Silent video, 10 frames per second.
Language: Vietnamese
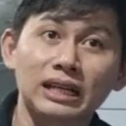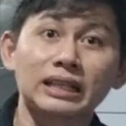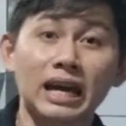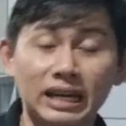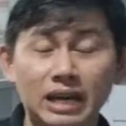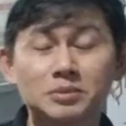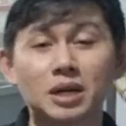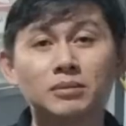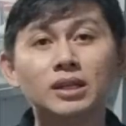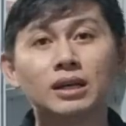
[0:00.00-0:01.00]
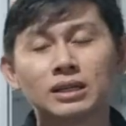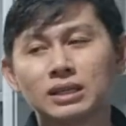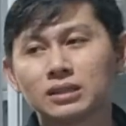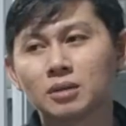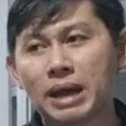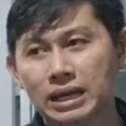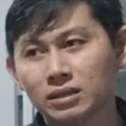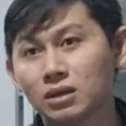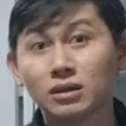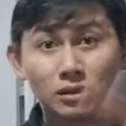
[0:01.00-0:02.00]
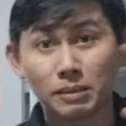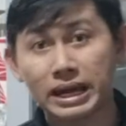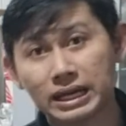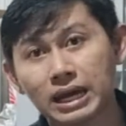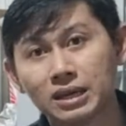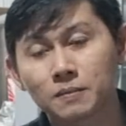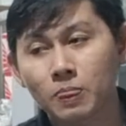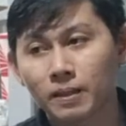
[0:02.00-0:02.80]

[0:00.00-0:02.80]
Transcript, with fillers: cách đây 2 ngày ông trời ông mưa các bạn, nó rất là mát cây,